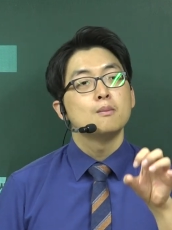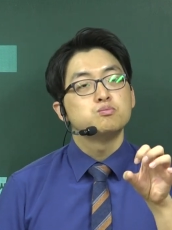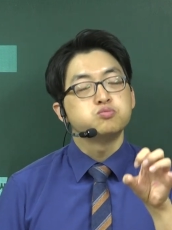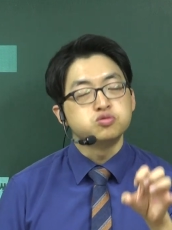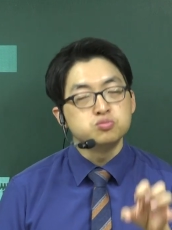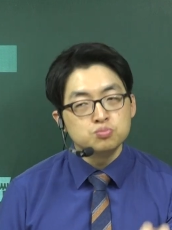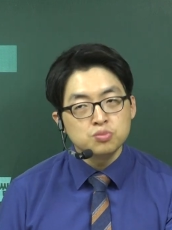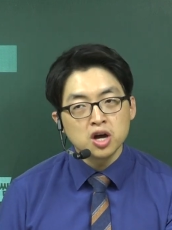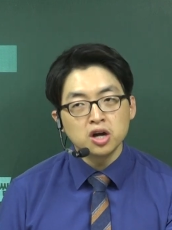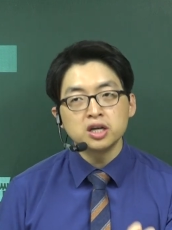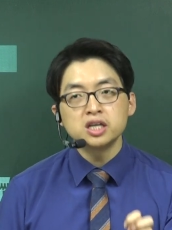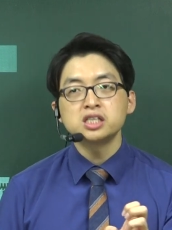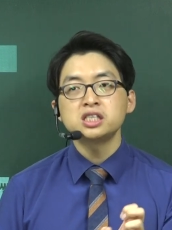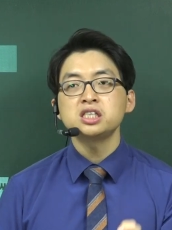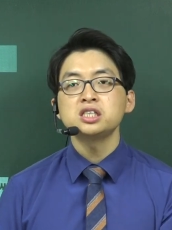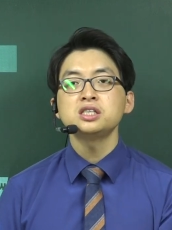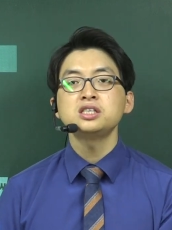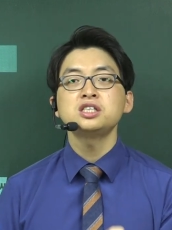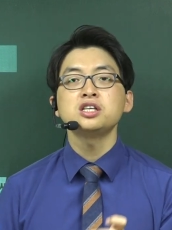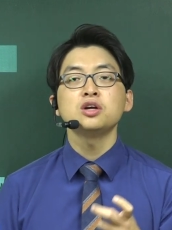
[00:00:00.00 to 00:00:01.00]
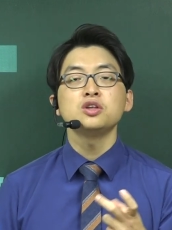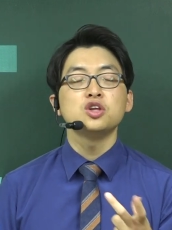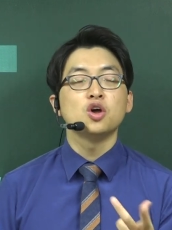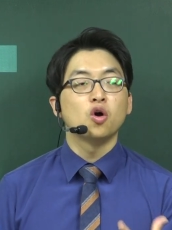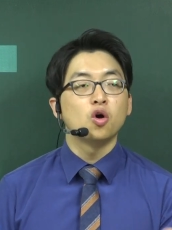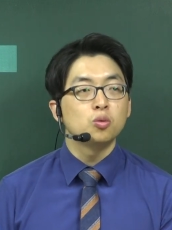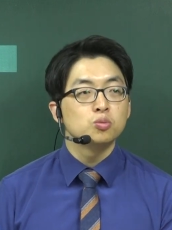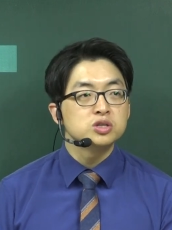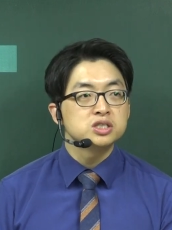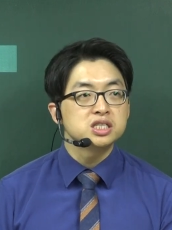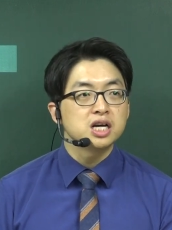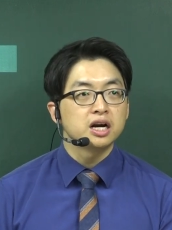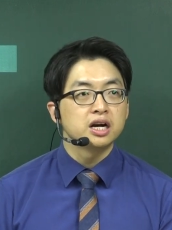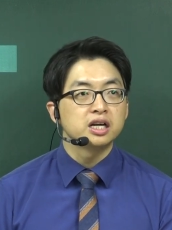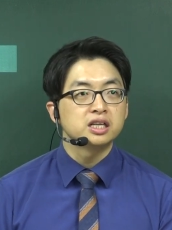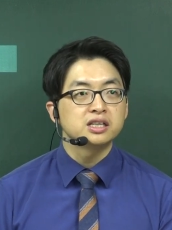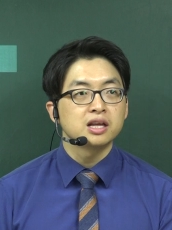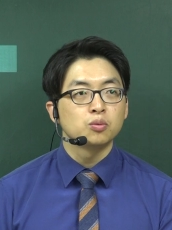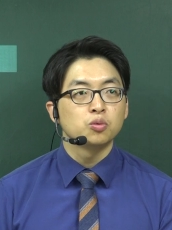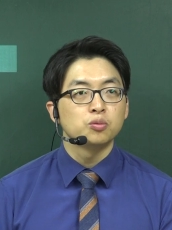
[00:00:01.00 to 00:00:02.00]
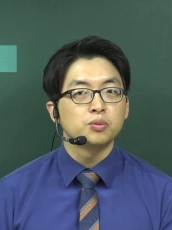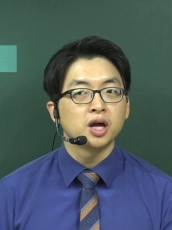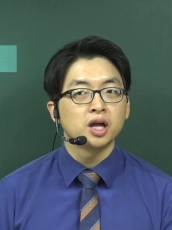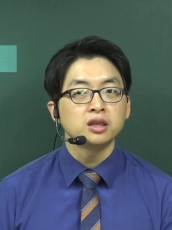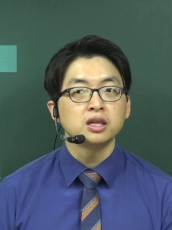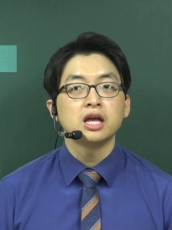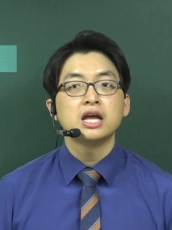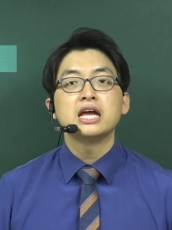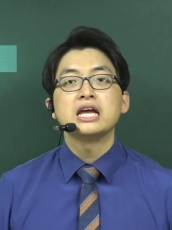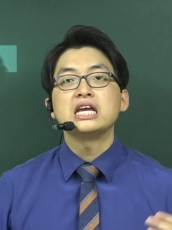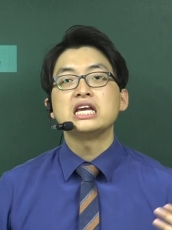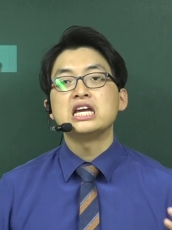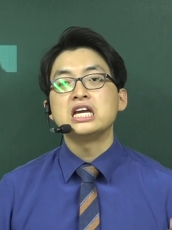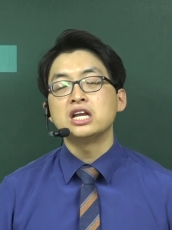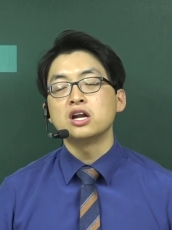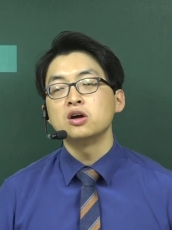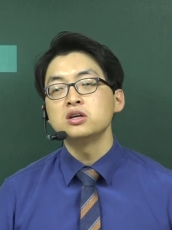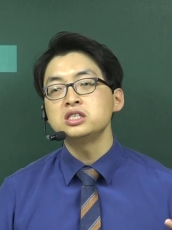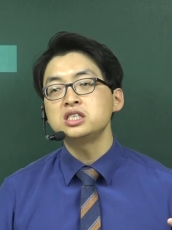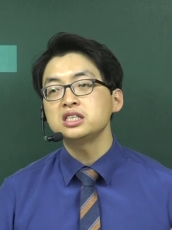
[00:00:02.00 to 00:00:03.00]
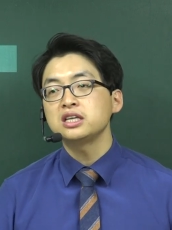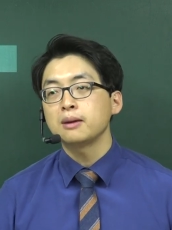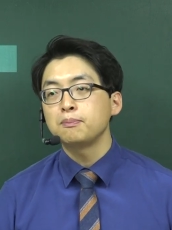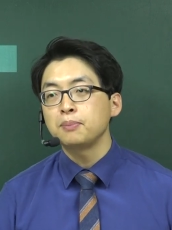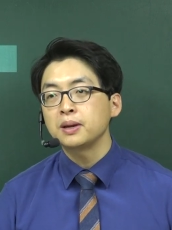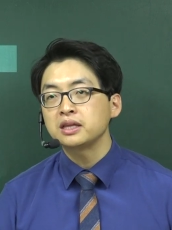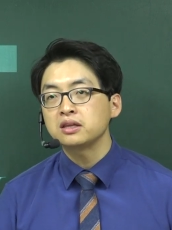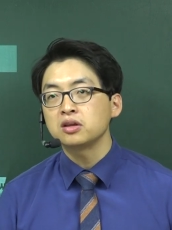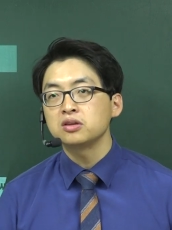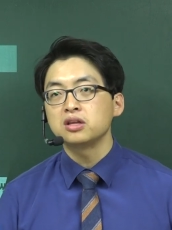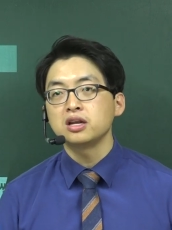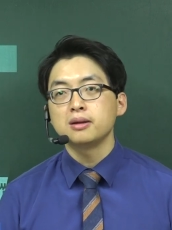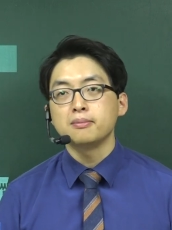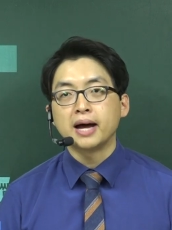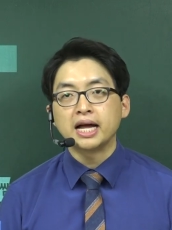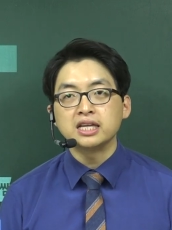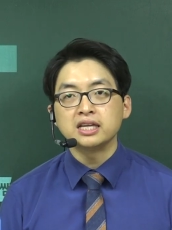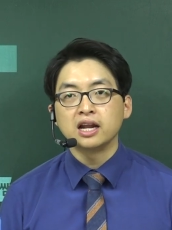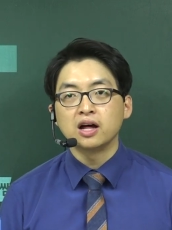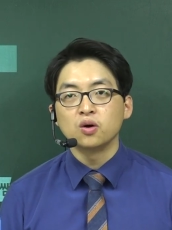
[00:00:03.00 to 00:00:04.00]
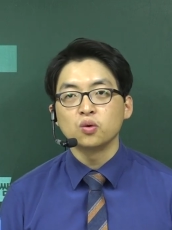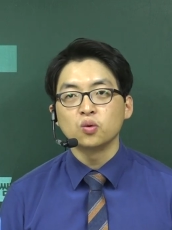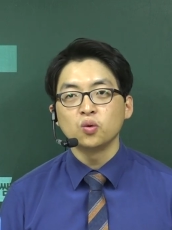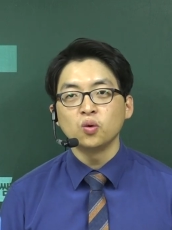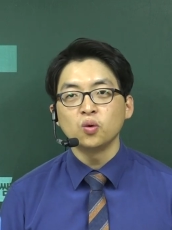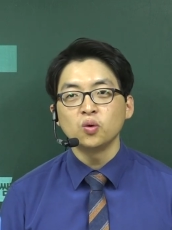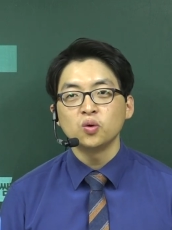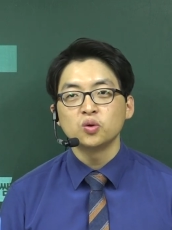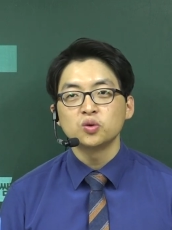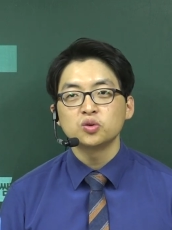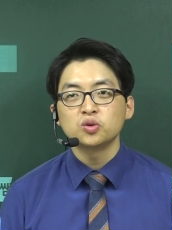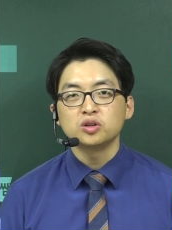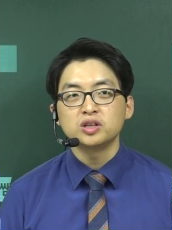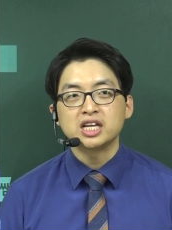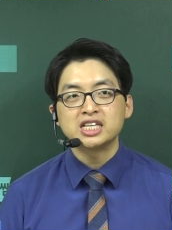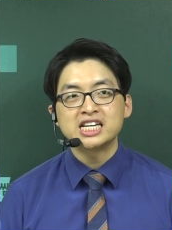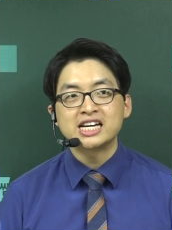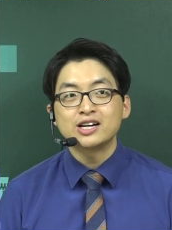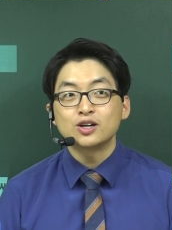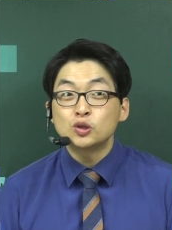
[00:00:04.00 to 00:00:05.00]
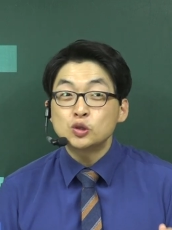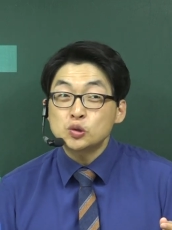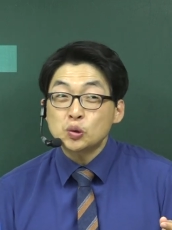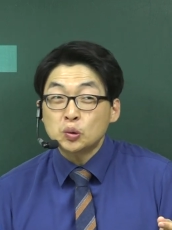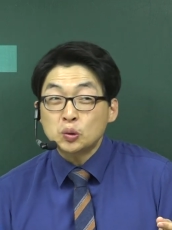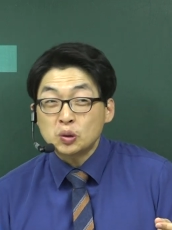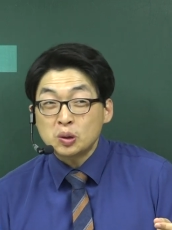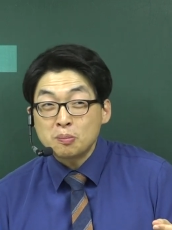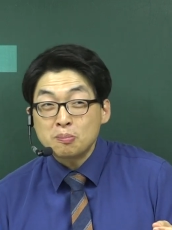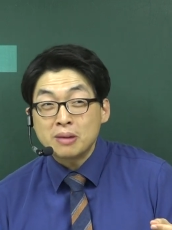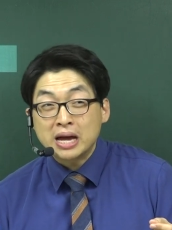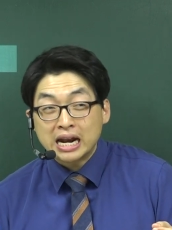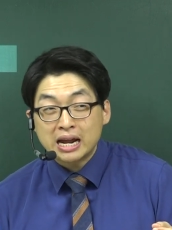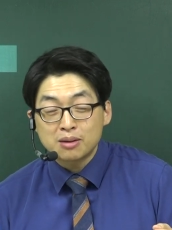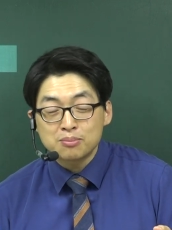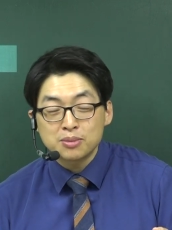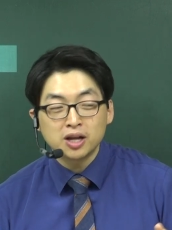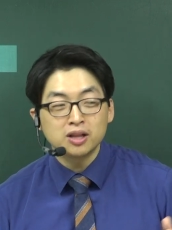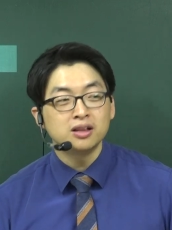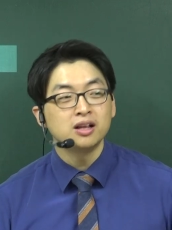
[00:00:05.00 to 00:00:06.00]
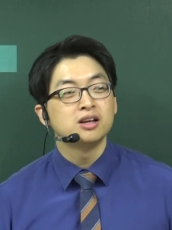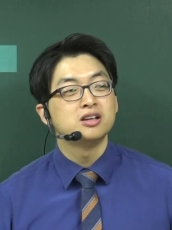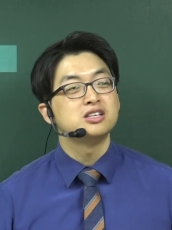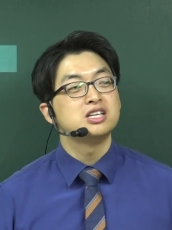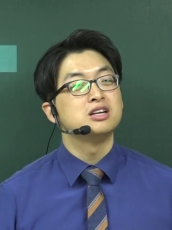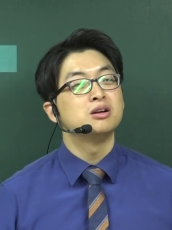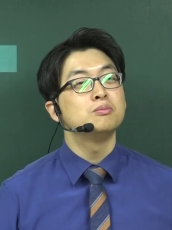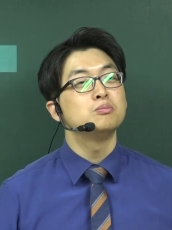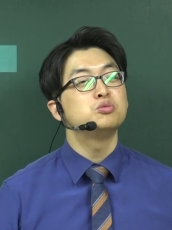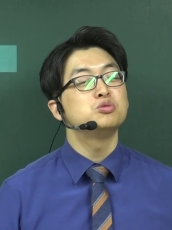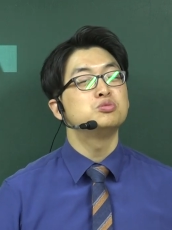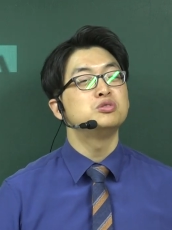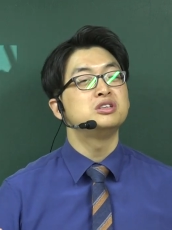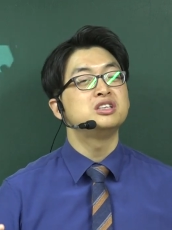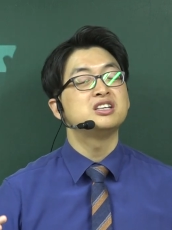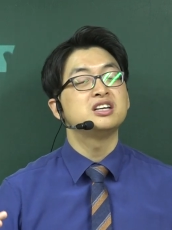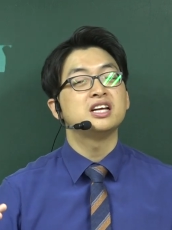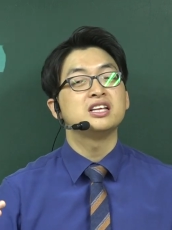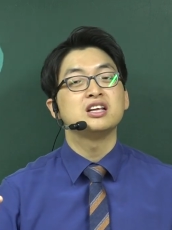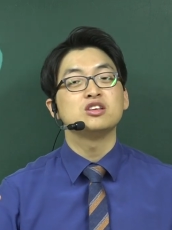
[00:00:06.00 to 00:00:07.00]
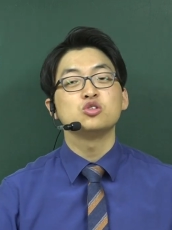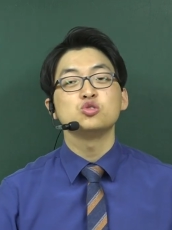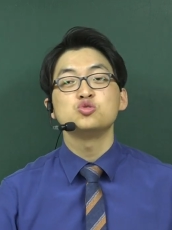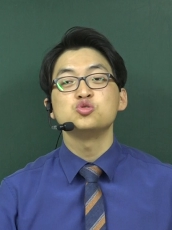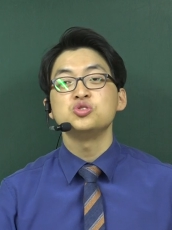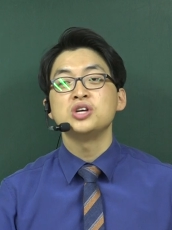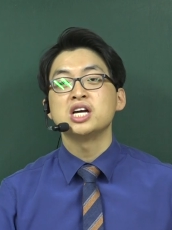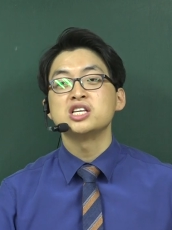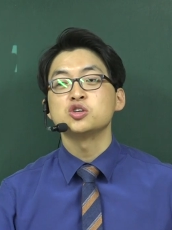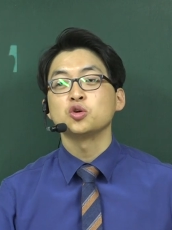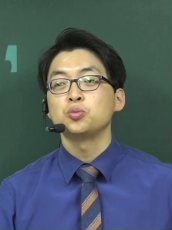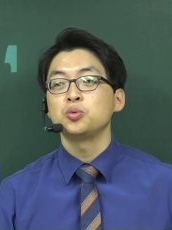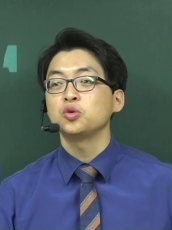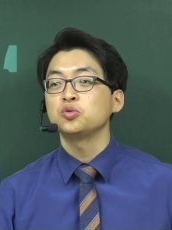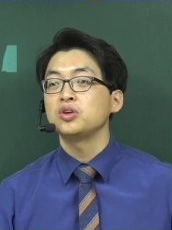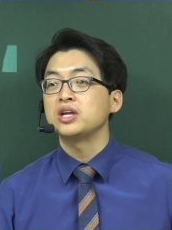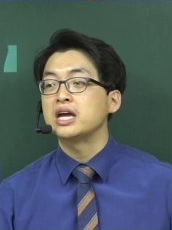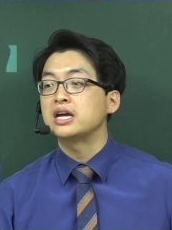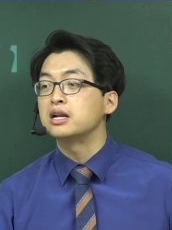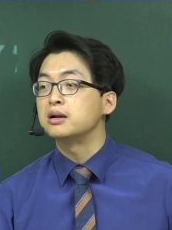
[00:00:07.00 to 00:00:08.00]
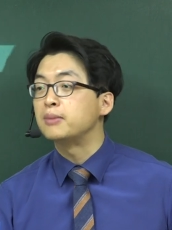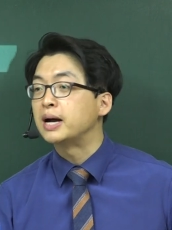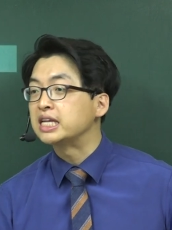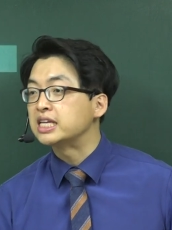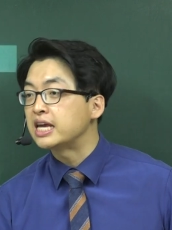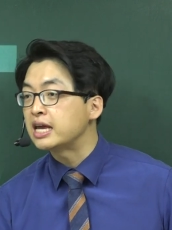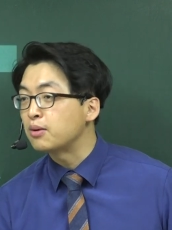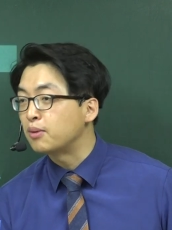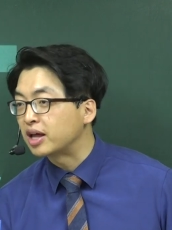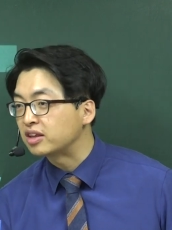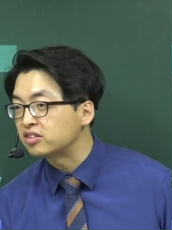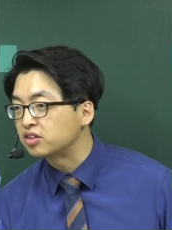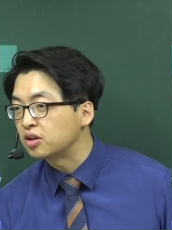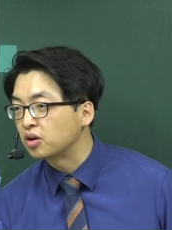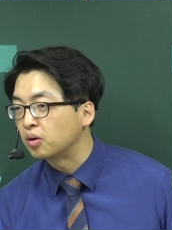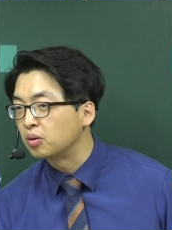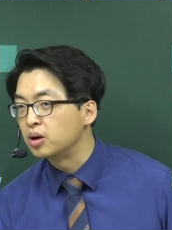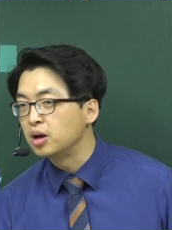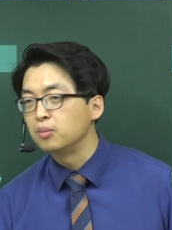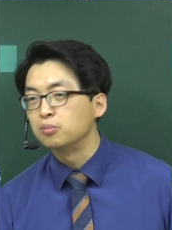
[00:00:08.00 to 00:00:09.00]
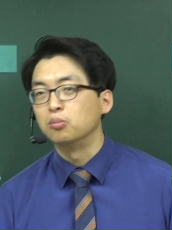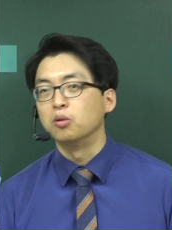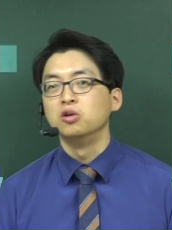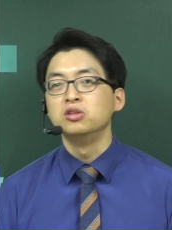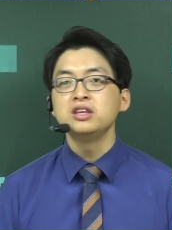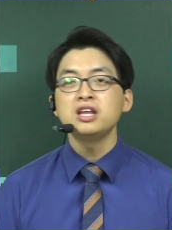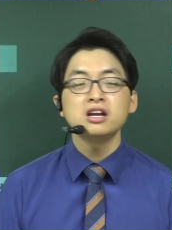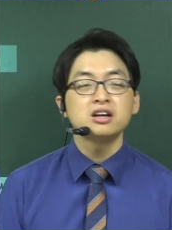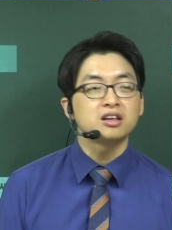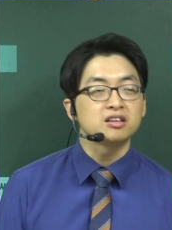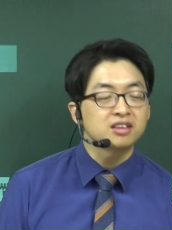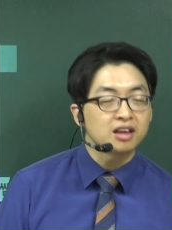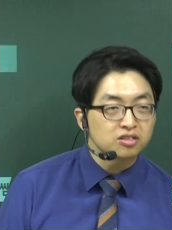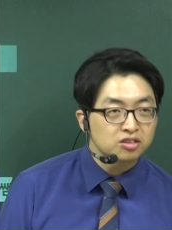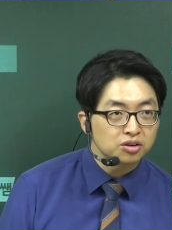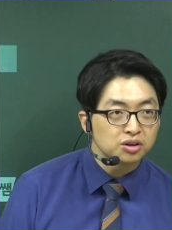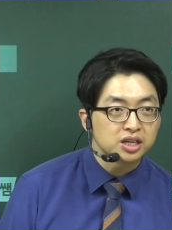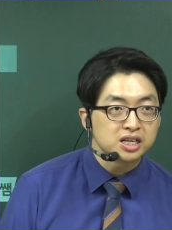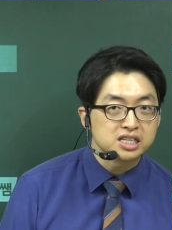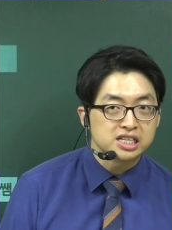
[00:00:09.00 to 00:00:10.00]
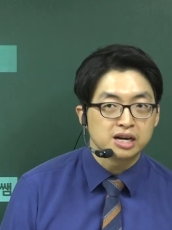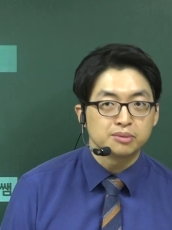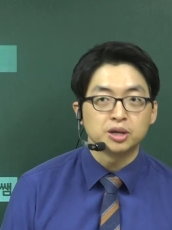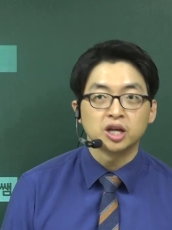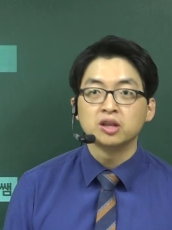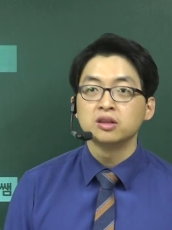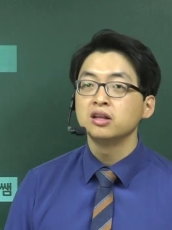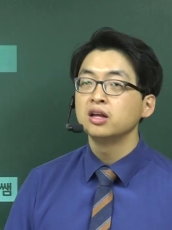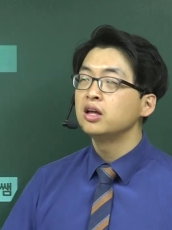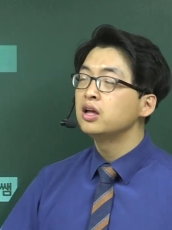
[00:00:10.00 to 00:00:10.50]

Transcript: 분명히 실전 영어 문장을 읽다 보면 이런 식의 패턴들이 많이 나오고 또 내 자랑 조금만 하면 이런 부분들에 대해서 주의하자고 평소에 얘기를 많이 해왔어요. 뭔데 이렇게 사설이 기냐면